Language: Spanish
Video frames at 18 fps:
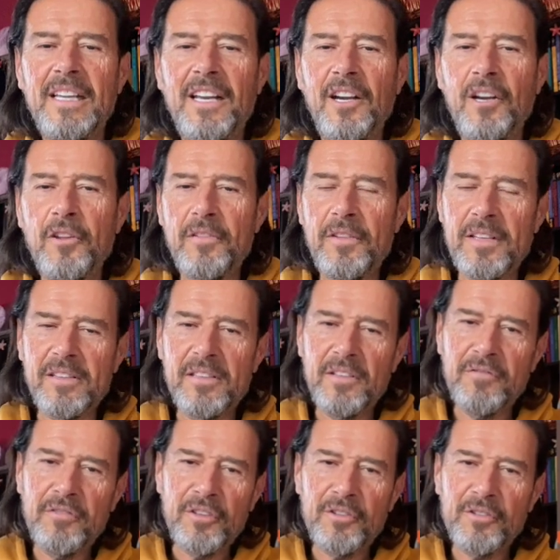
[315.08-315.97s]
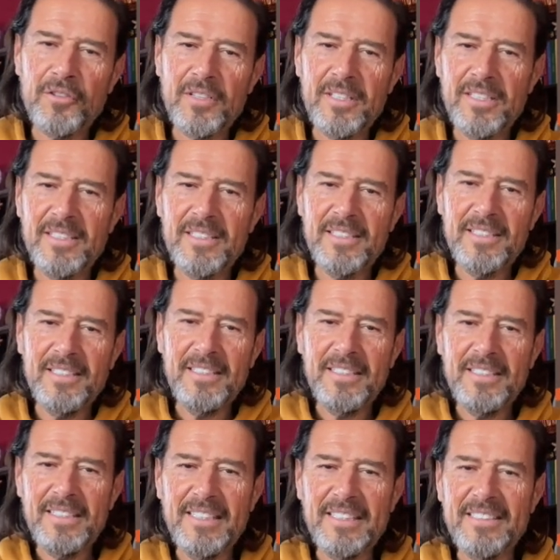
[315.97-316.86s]
los científicos que,
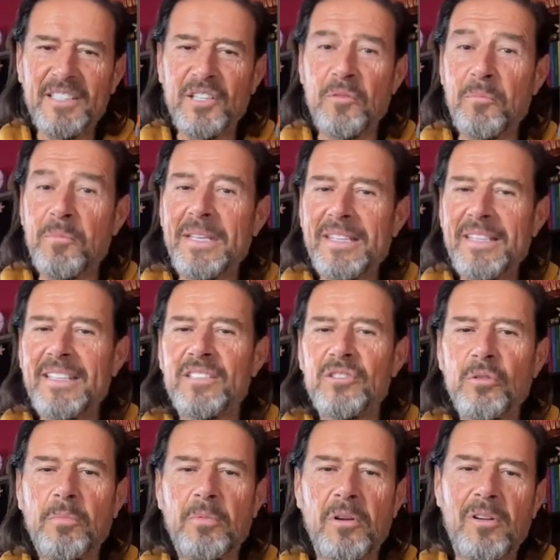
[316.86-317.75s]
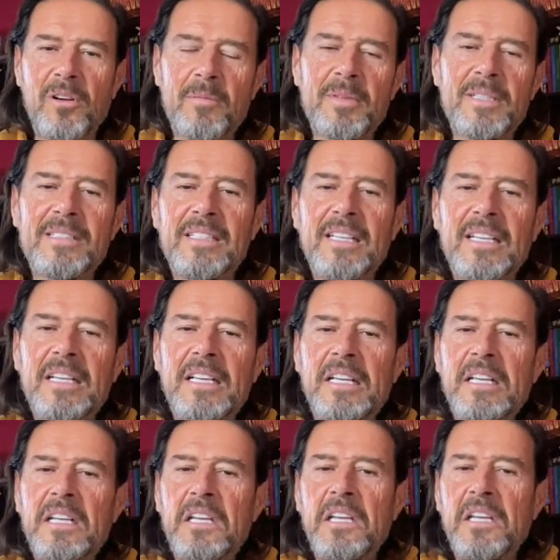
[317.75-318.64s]
que se nos meten en esos programas.
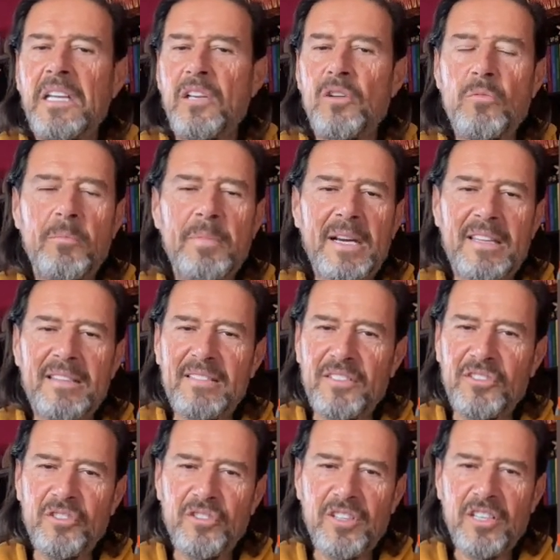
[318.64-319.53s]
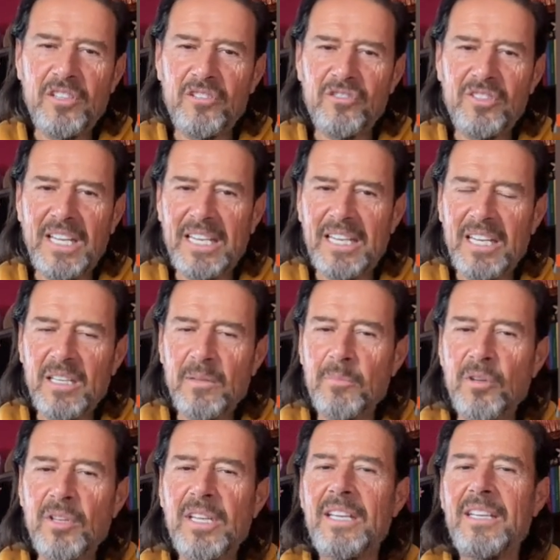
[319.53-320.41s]
Y en un par de sesiones con Psyche
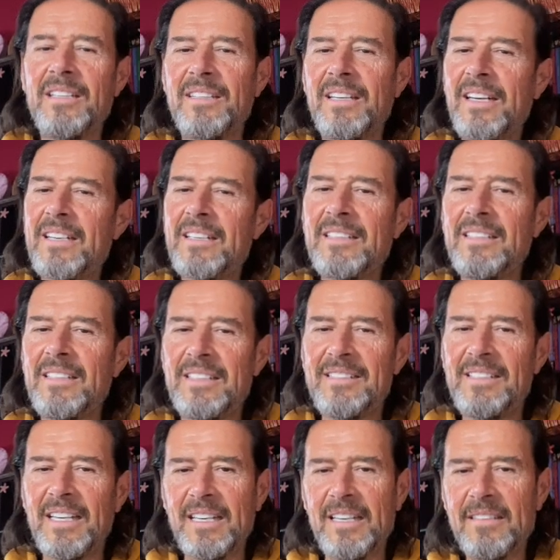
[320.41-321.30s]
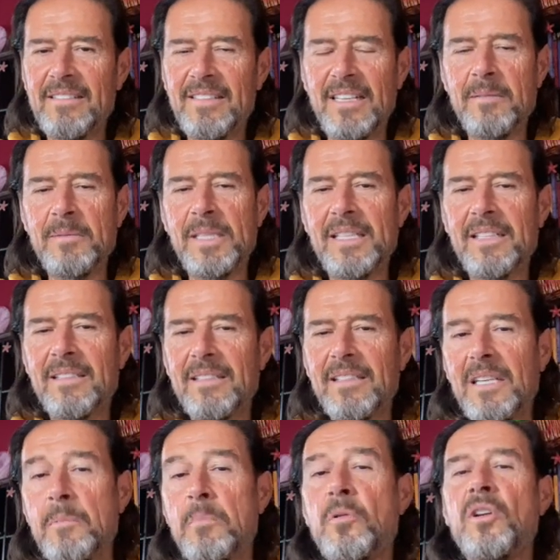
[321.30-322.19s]
puedes quitar esa creencia
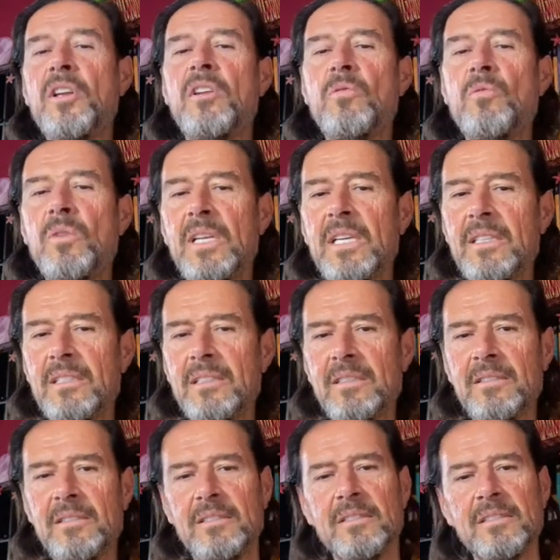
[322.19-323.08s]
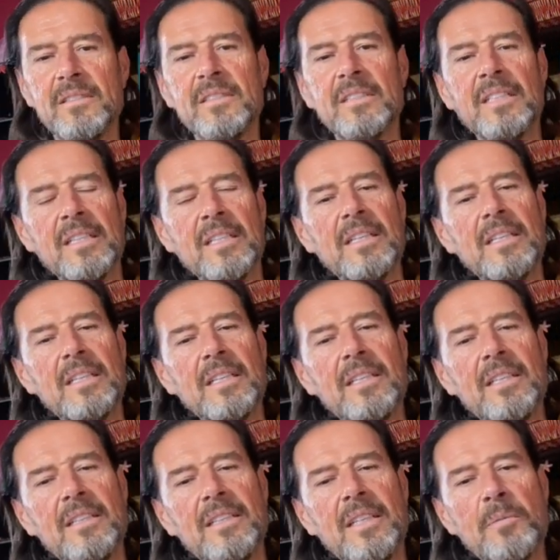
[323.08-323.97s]
limitante y poner una
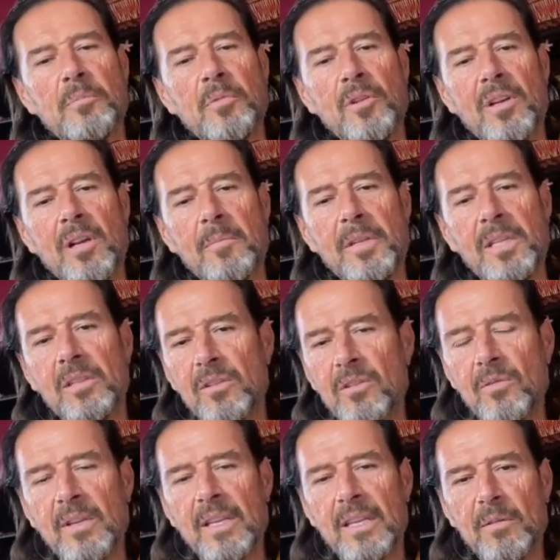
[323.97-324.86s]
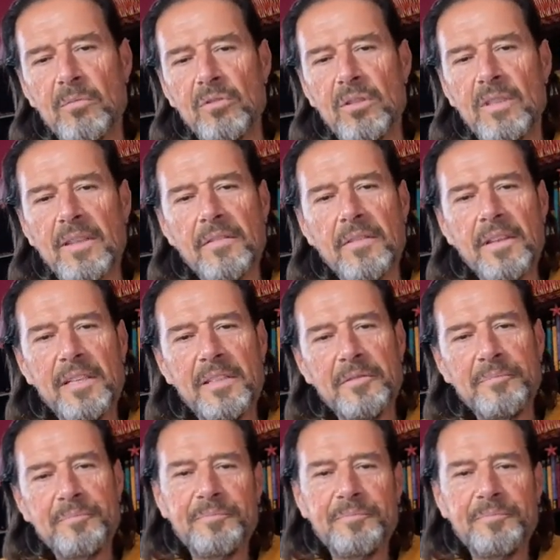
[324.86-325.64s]
de empoderamiento, una de abundancia.